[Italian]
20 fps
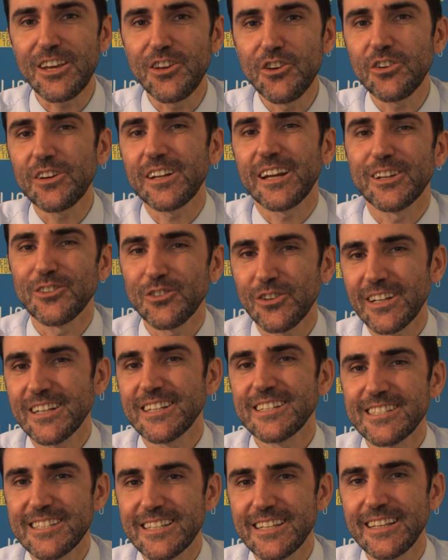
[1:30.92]
Io credo che
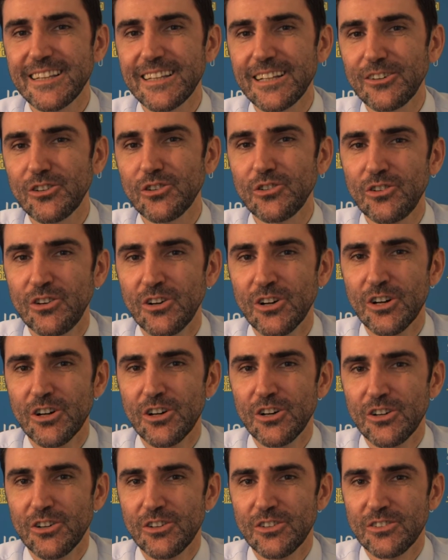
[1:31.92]
il sindaco,
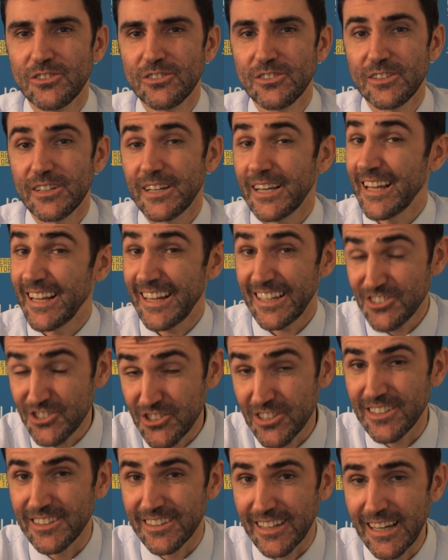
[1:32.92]
che la
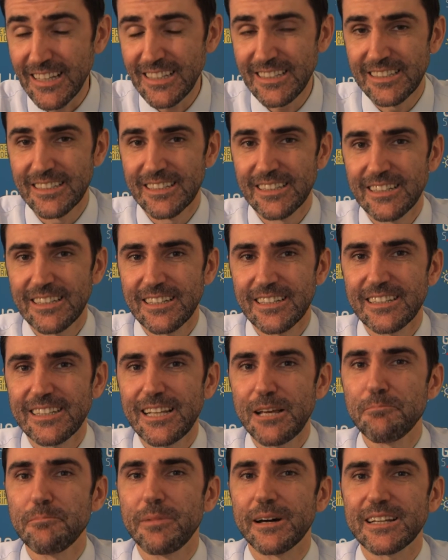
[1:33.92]
città
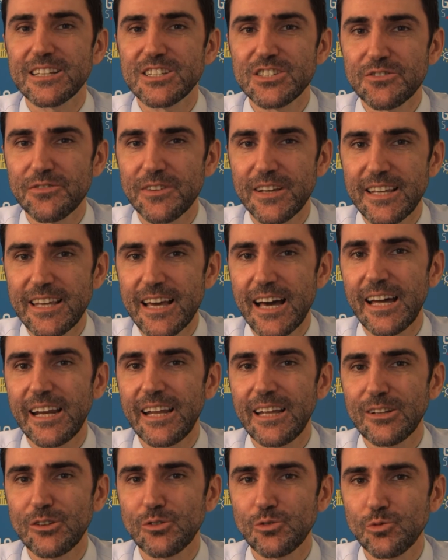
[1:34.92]
debba
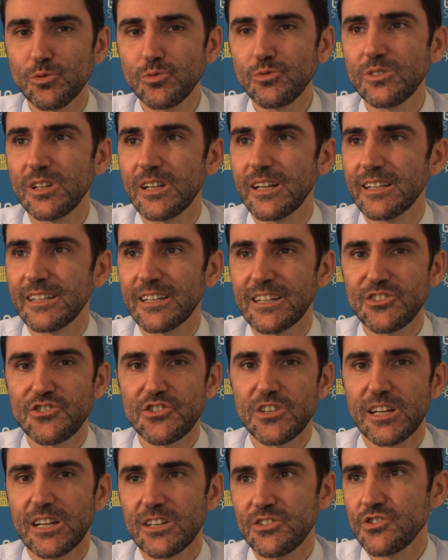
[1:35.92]
risvegliare tutte le
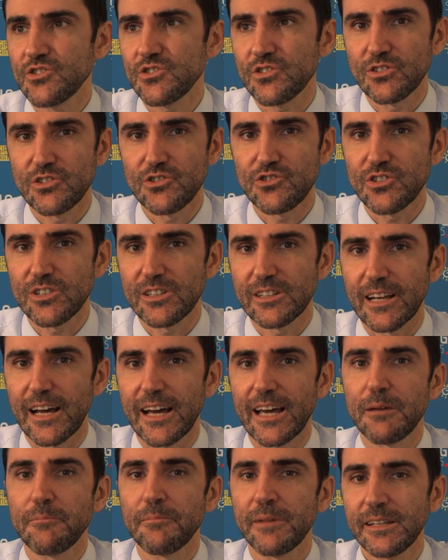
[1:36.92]
energie che ci sono in
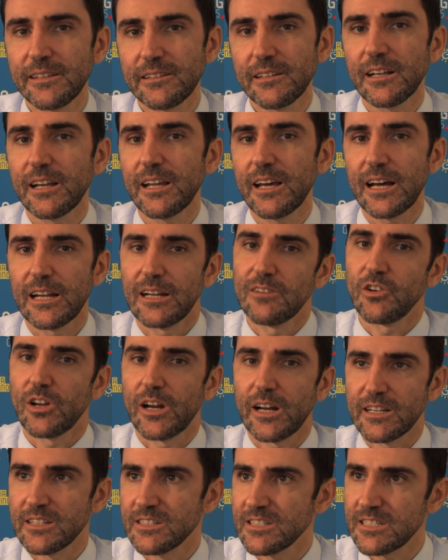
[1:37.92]
città e metterle a
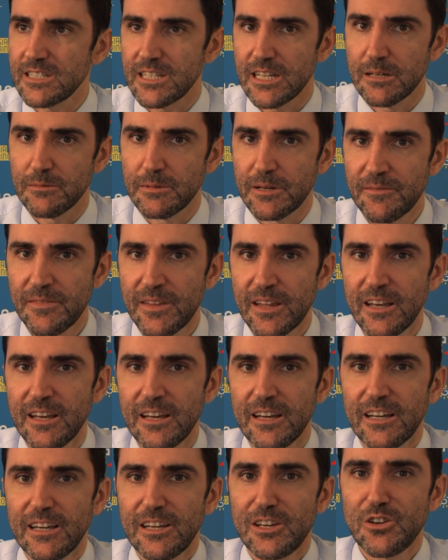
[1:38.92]
lavorare insieme.
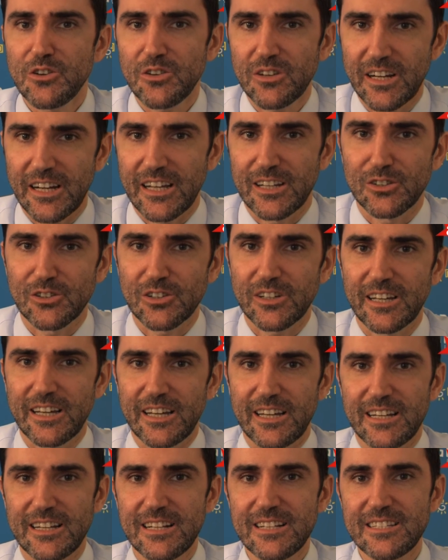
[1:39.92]
Io credo
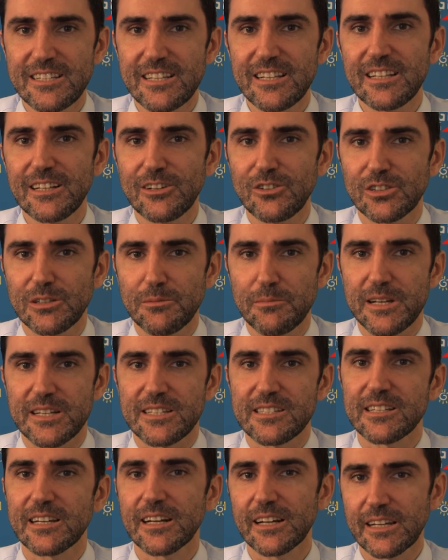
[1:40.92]
che il sindaco debba
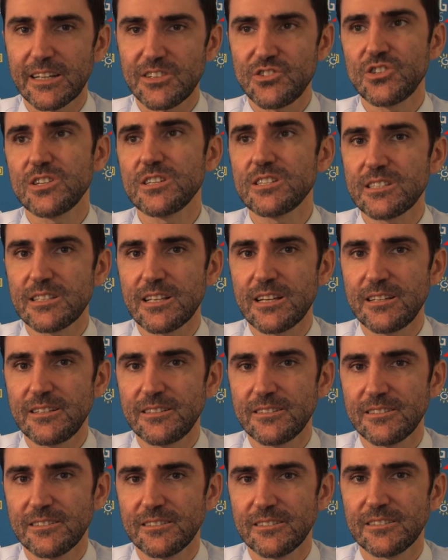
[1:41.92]
essere il regista
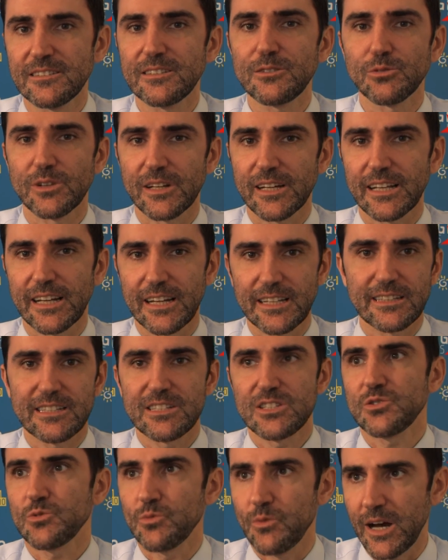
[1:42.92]
di una
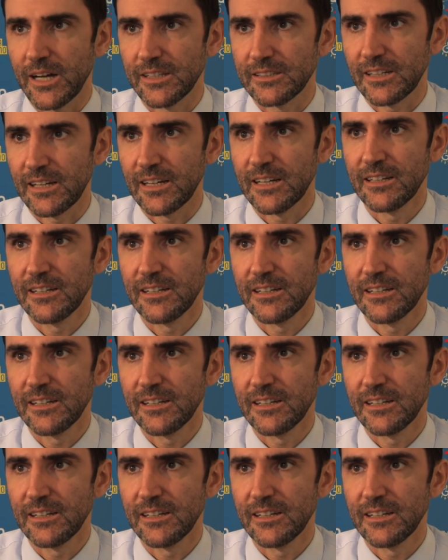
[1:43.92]
grande squadra,